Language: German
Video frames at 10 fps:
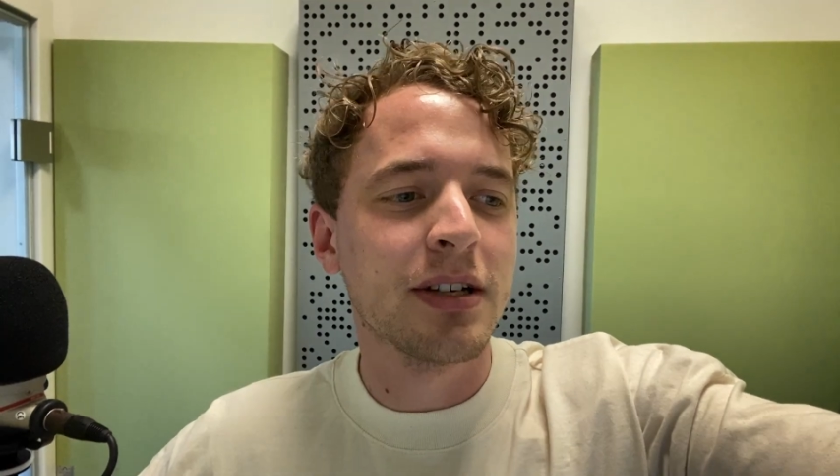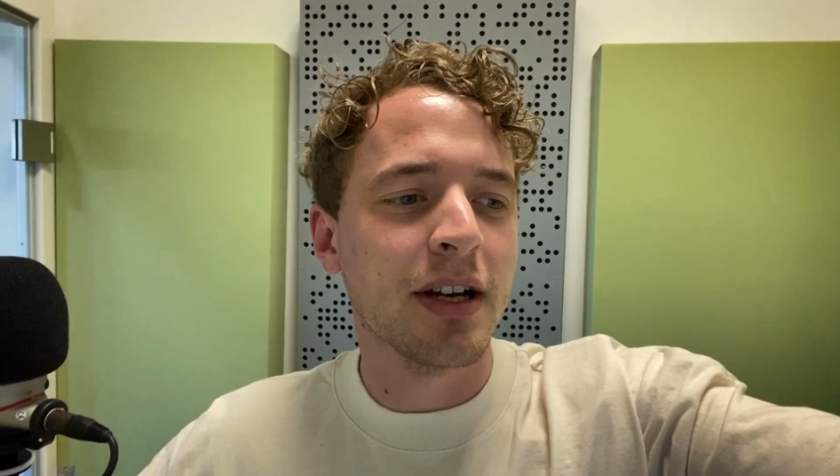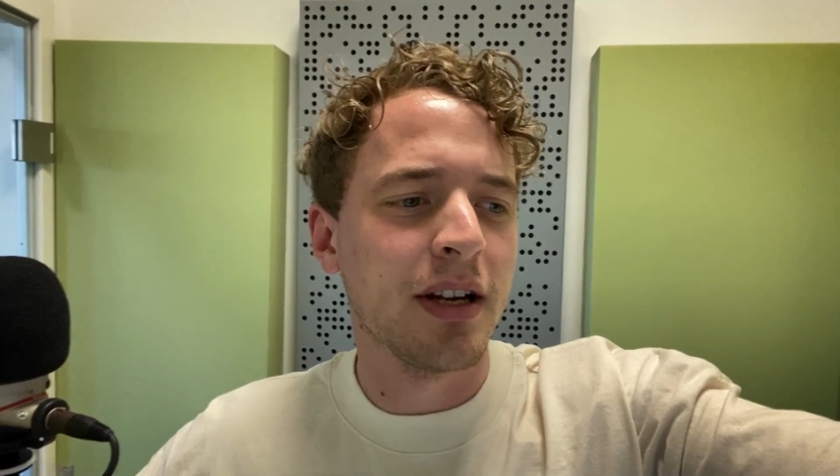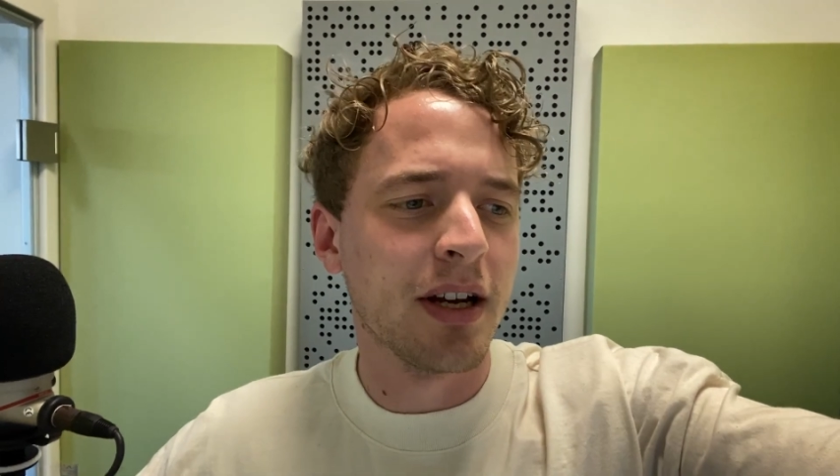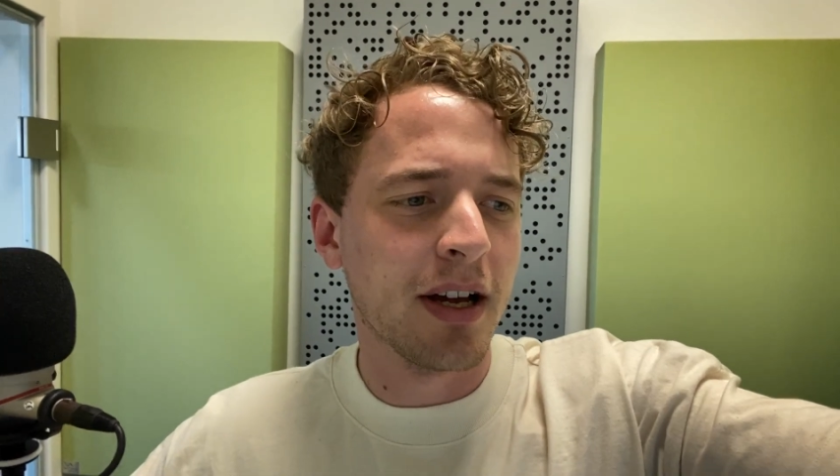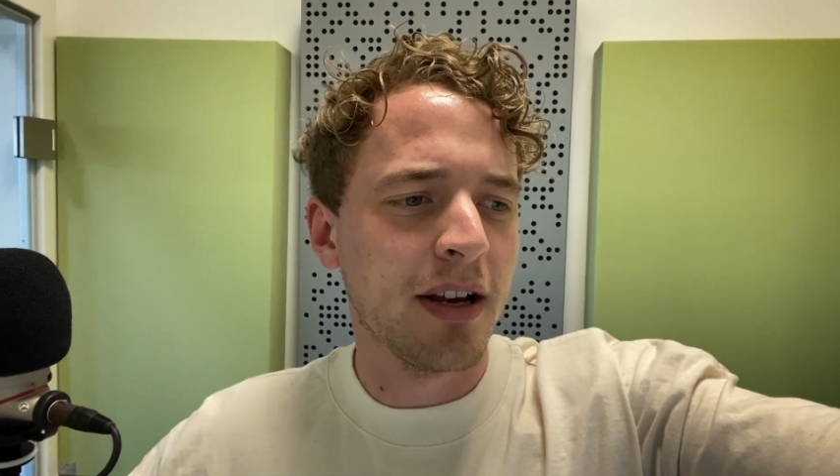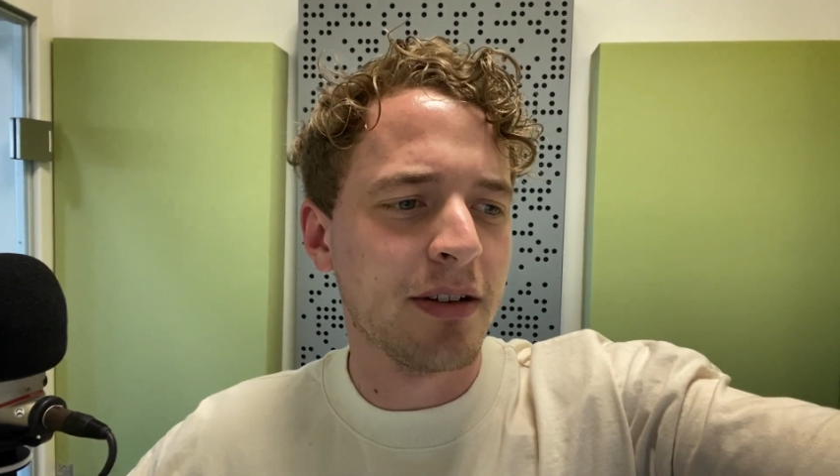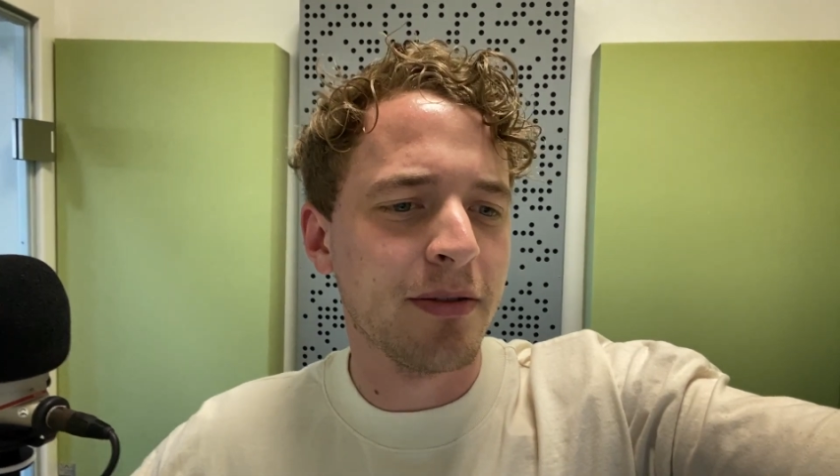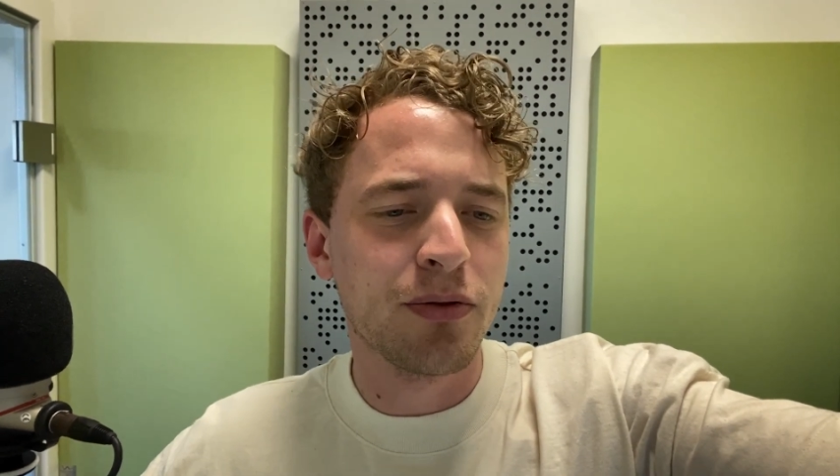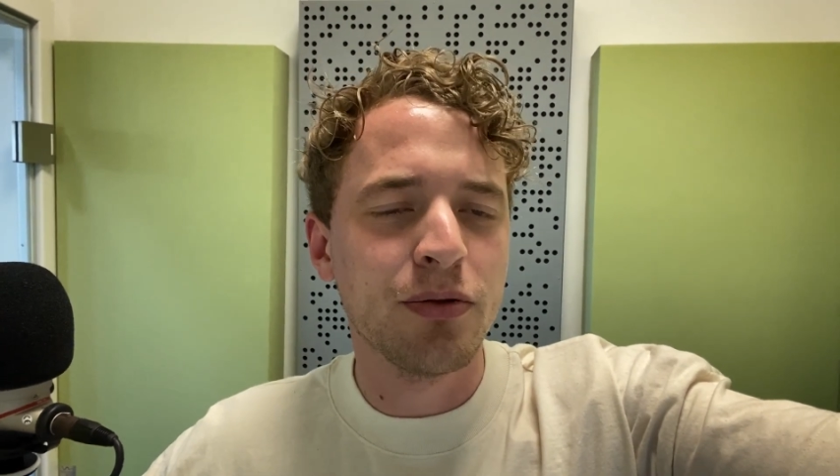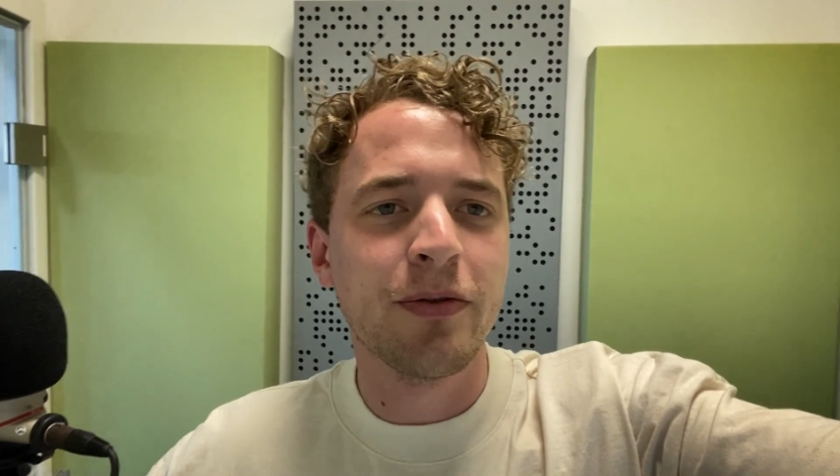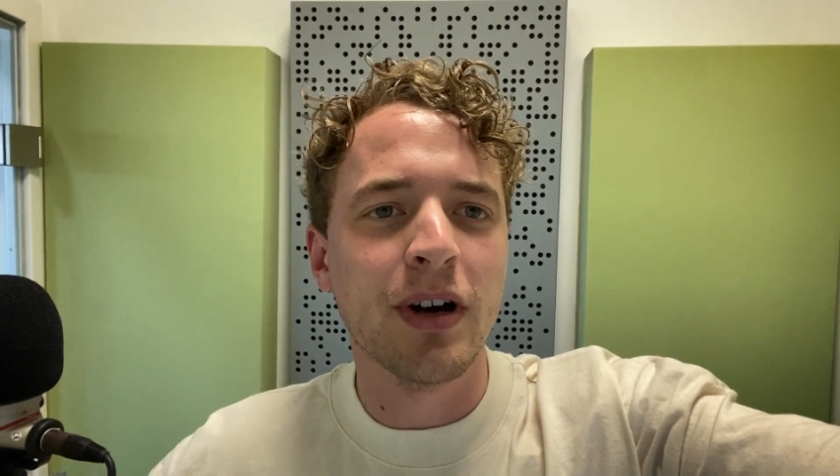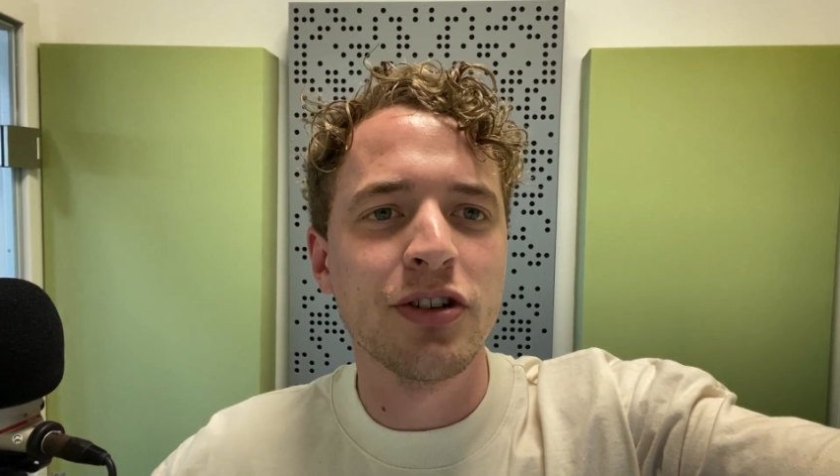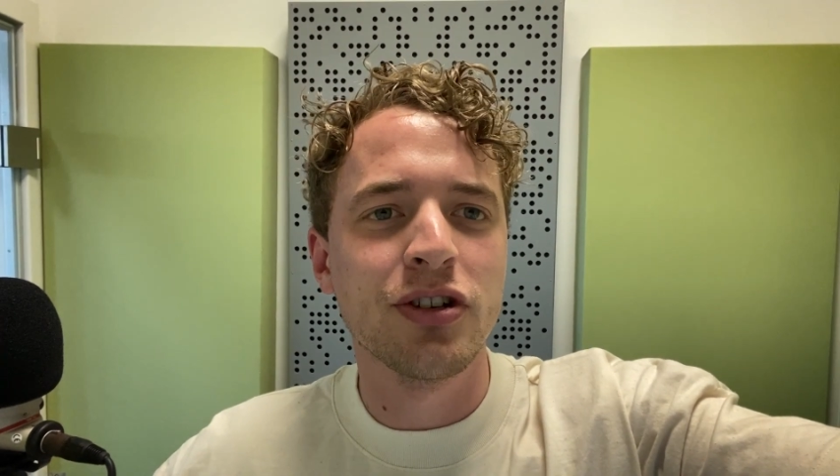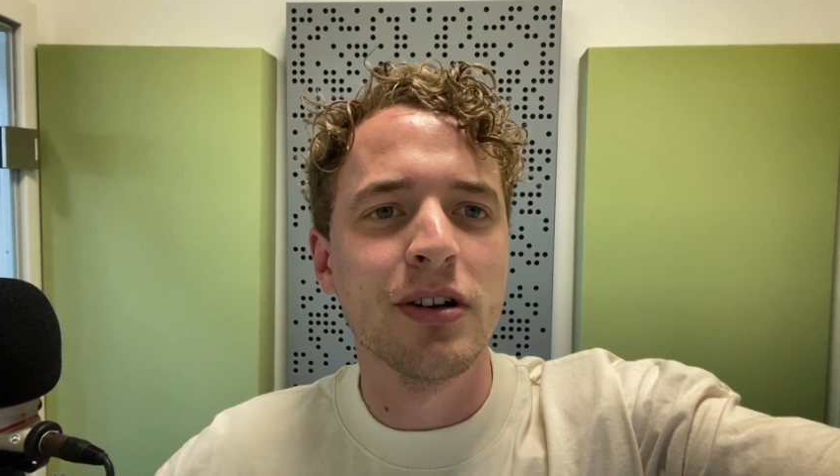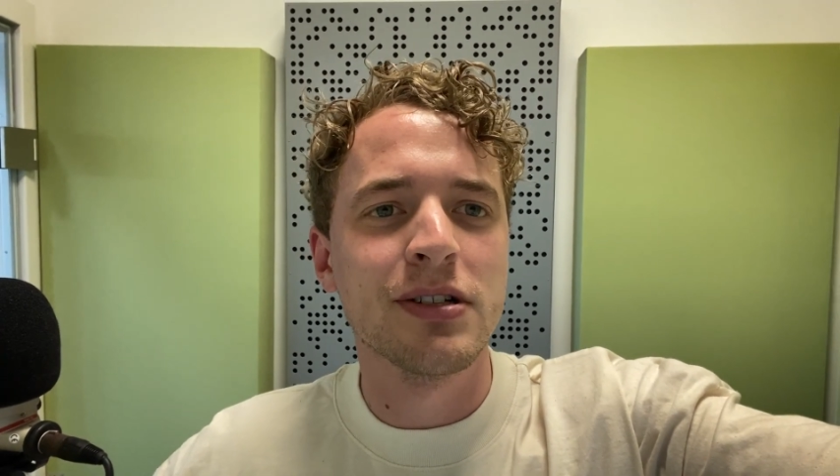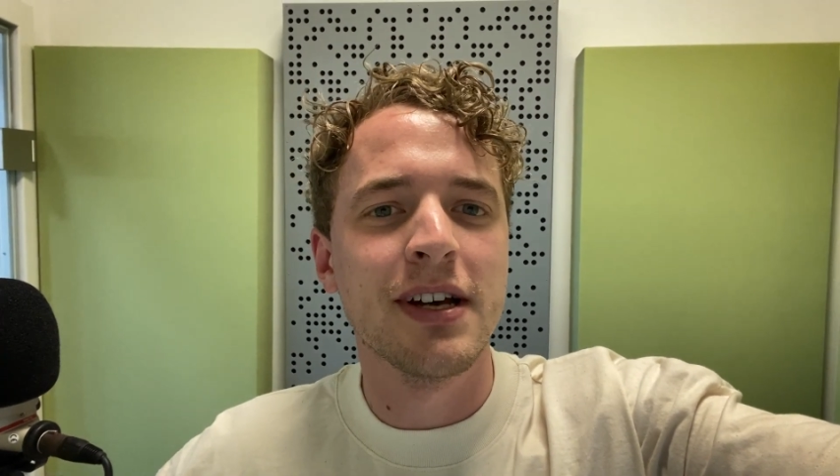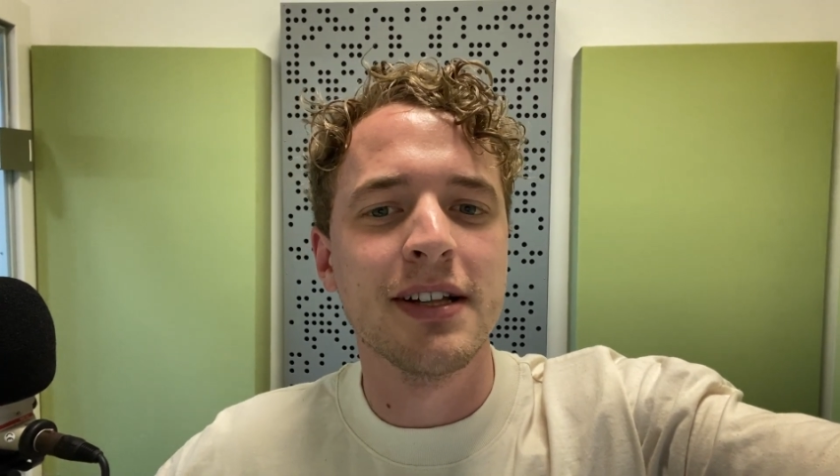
Ich kann da relativ gut frei Schnauze